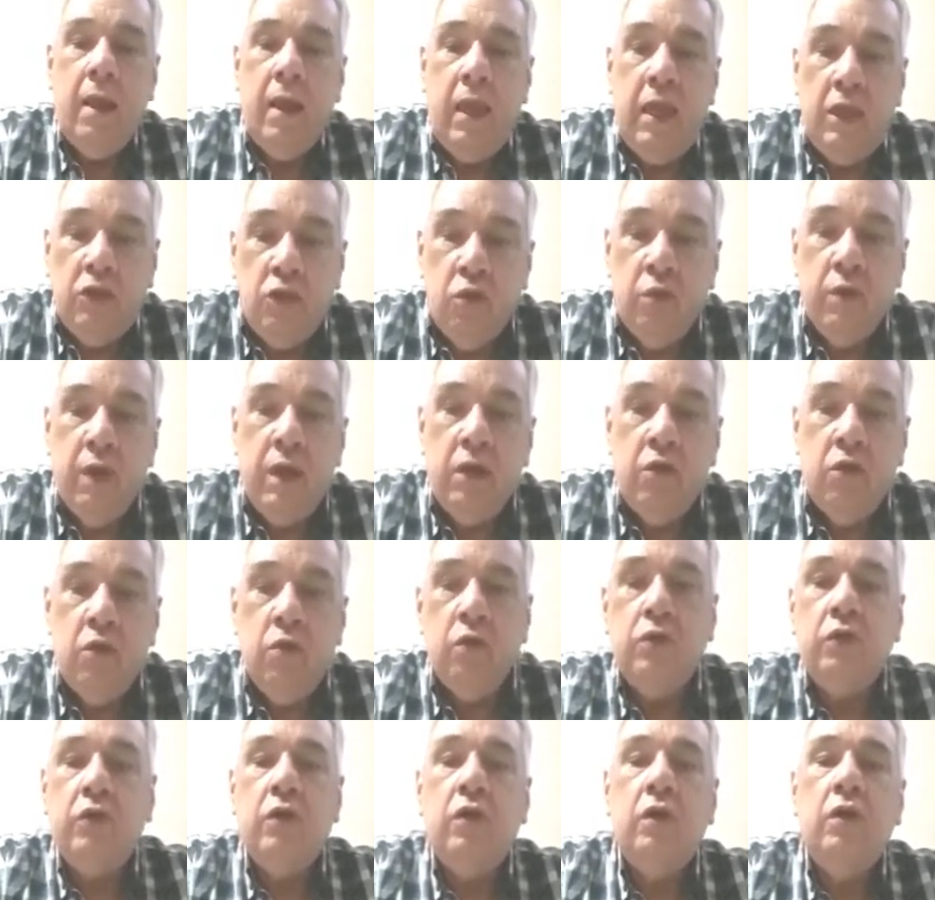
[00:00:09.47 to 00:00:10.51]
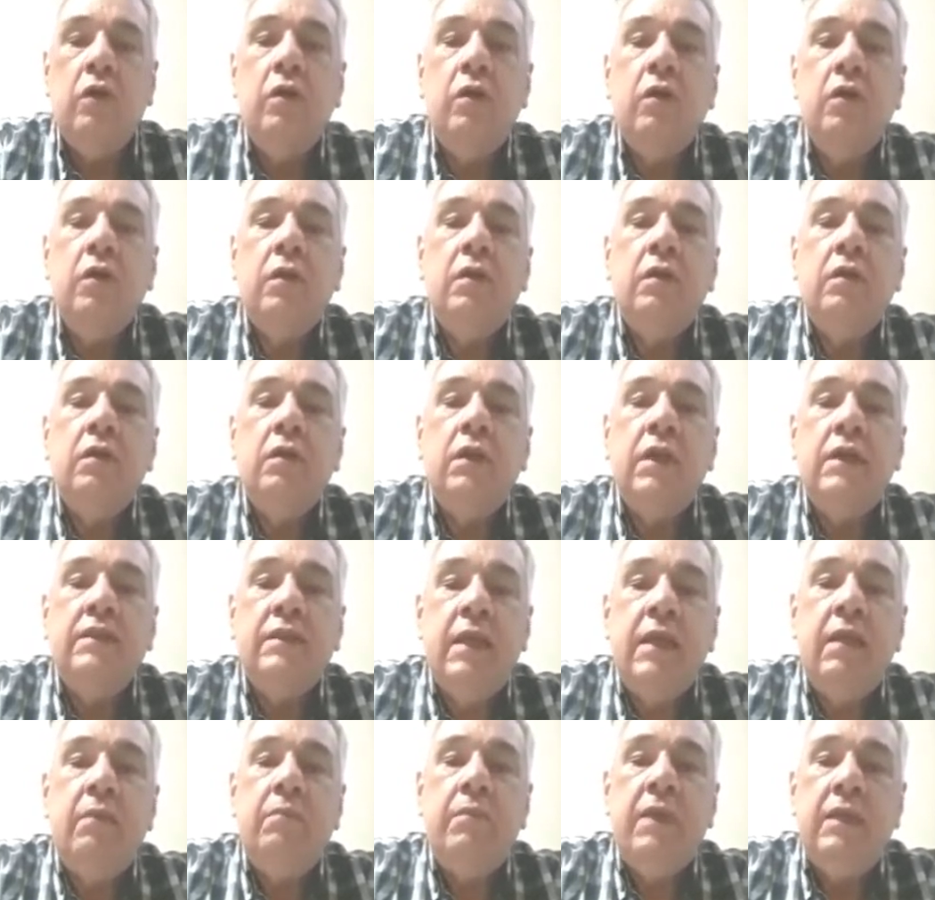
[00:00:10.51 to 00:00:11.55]
y tuve el gusto de
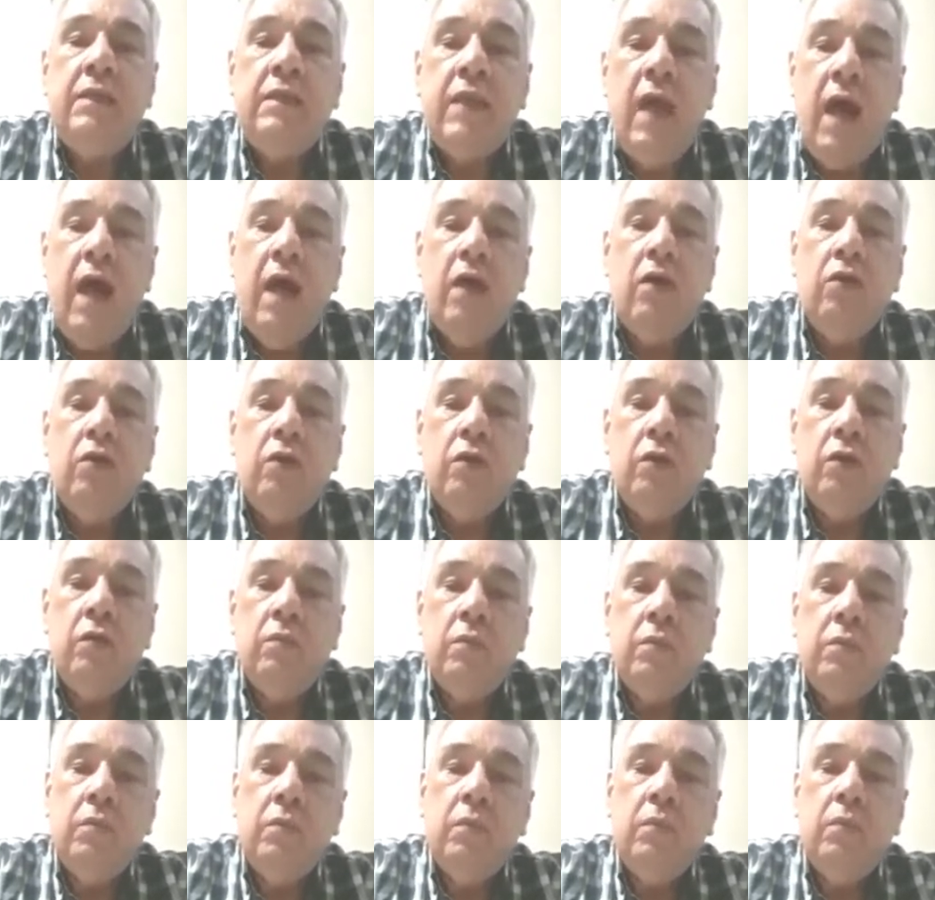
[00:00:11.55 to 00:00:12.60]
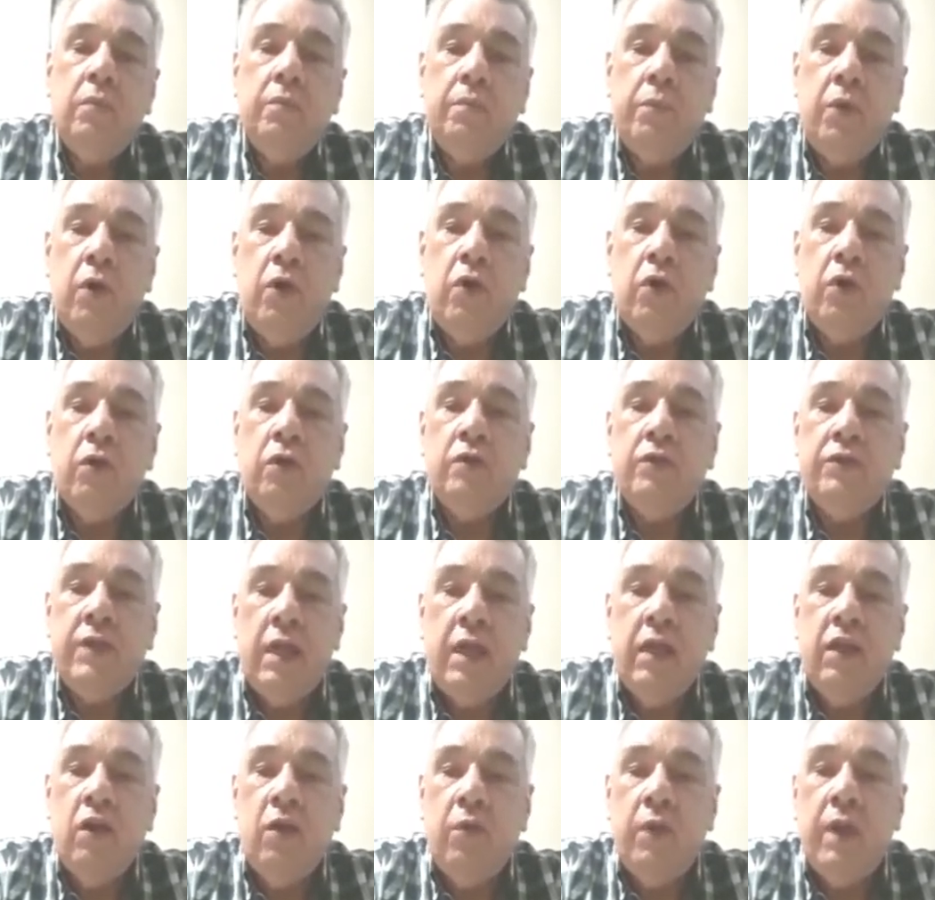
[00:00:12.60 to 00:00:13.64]
ser invitado por
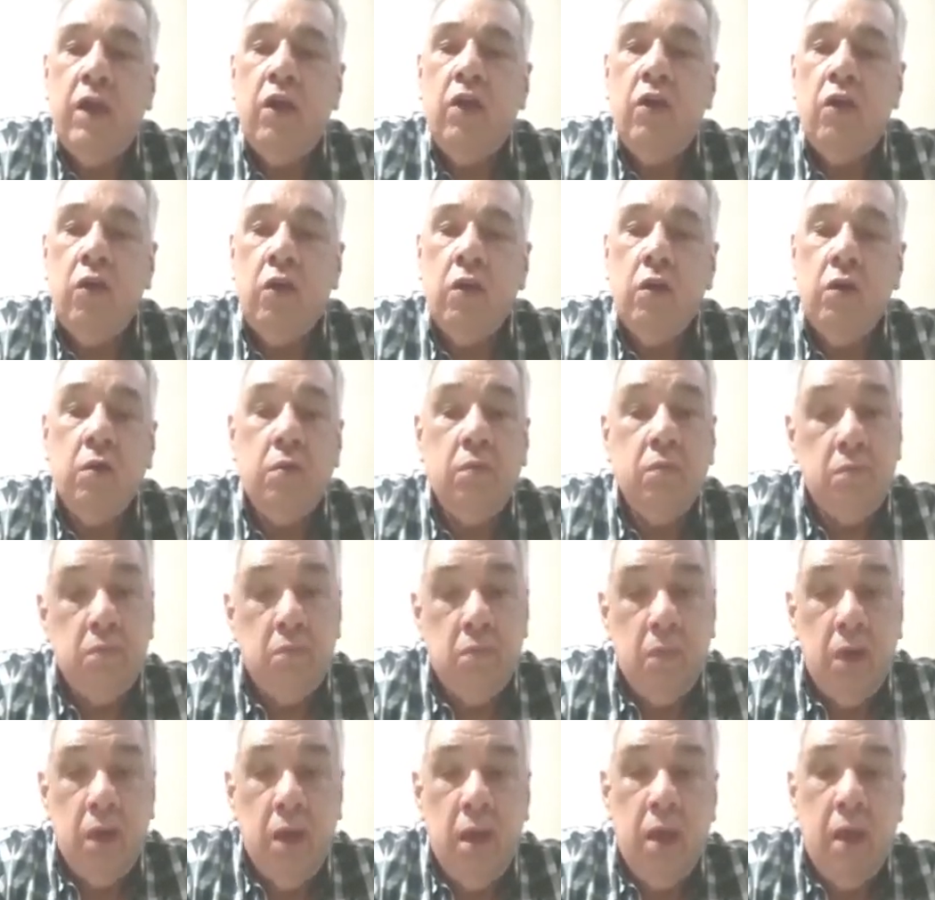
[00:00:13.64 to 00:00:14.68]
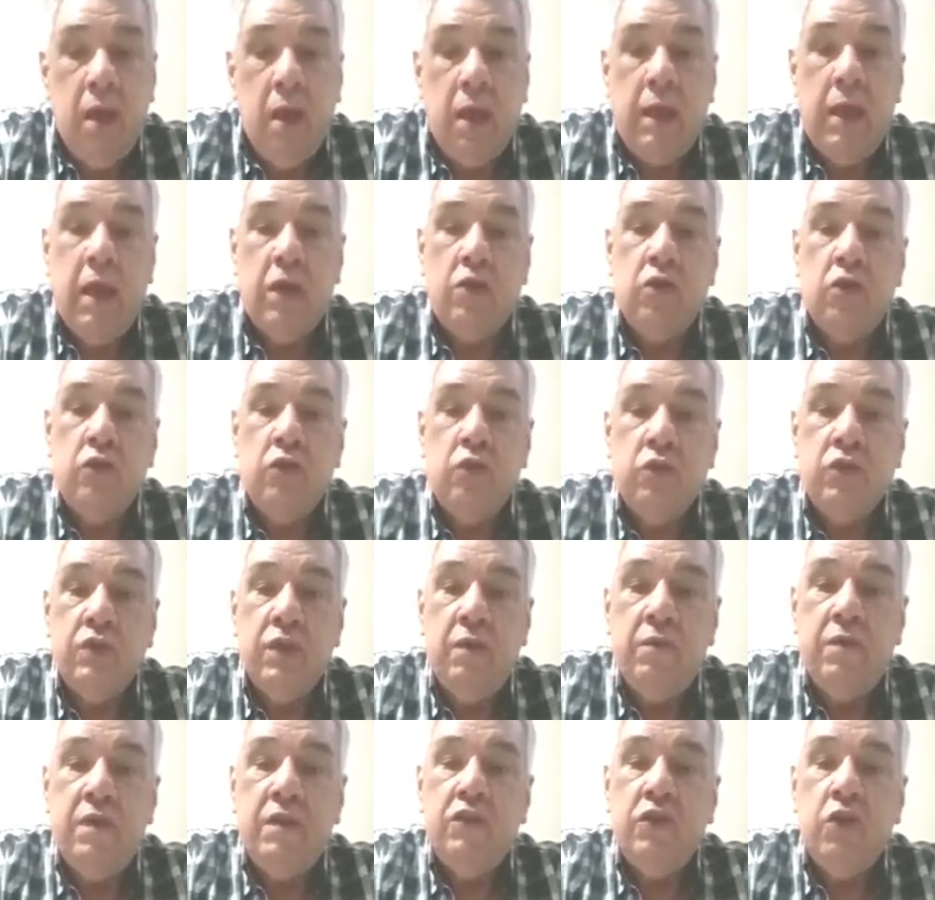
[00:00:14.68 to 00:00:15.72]
Sergio Benolol, que
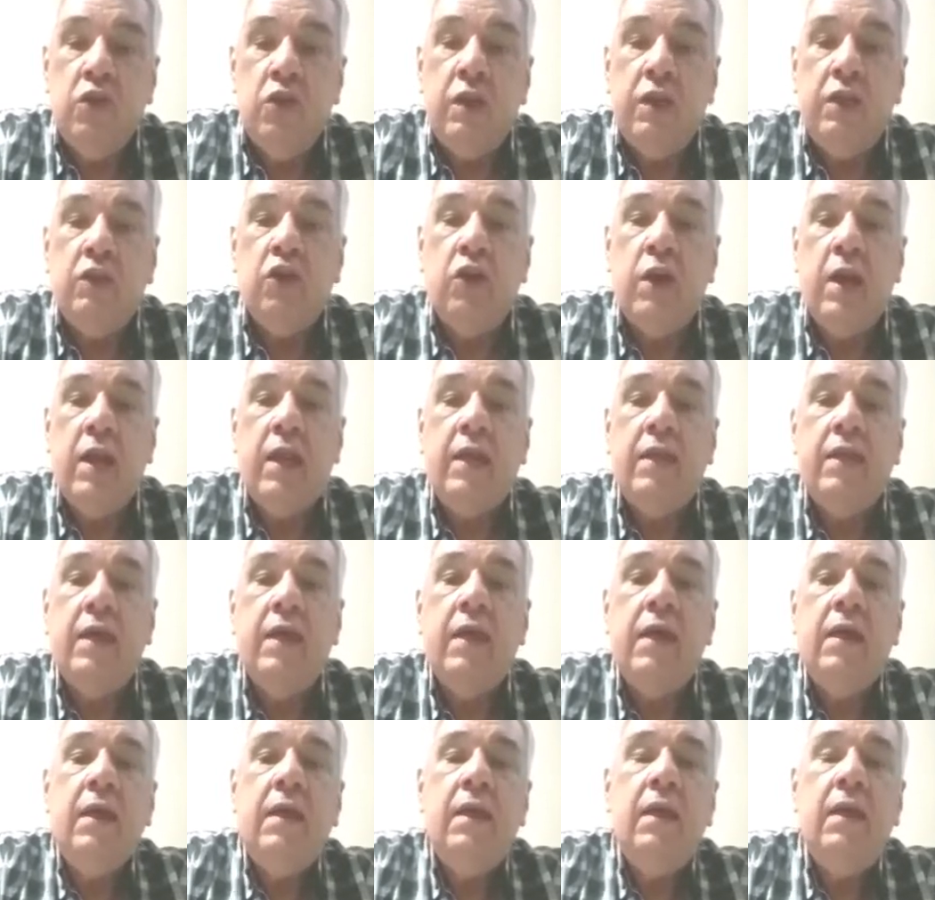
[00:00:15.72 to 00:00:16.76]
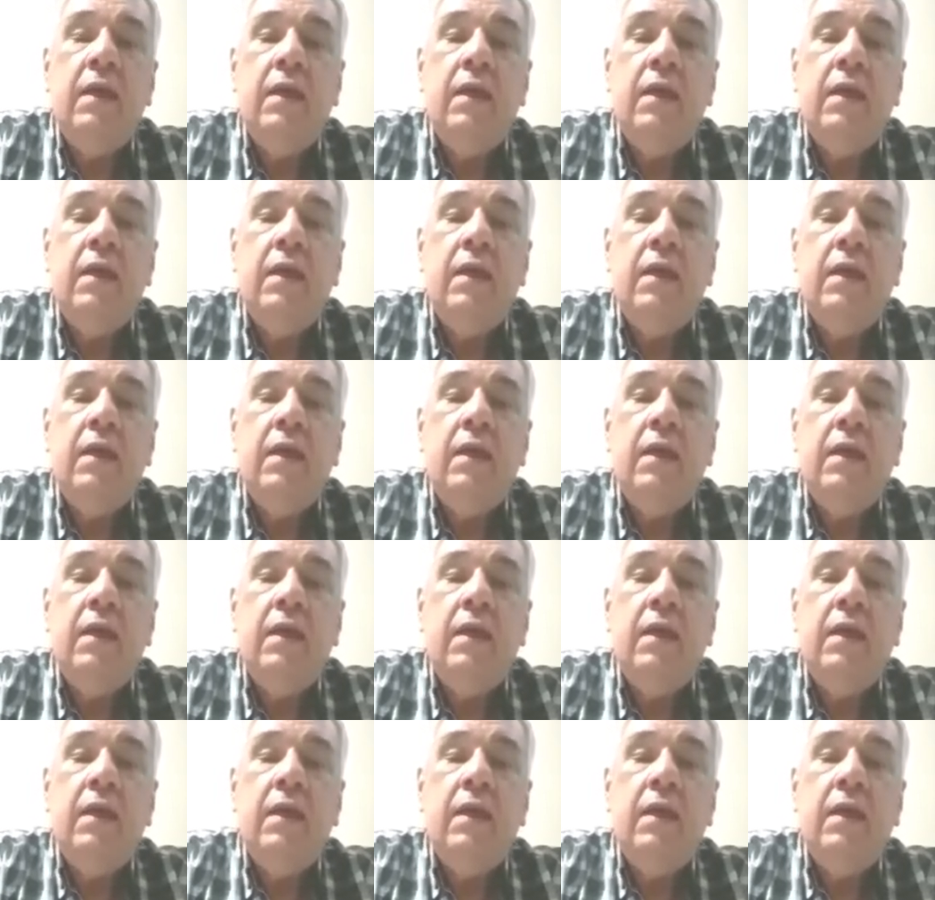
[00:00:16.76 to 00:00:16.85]
conduce Visión Litoraleña.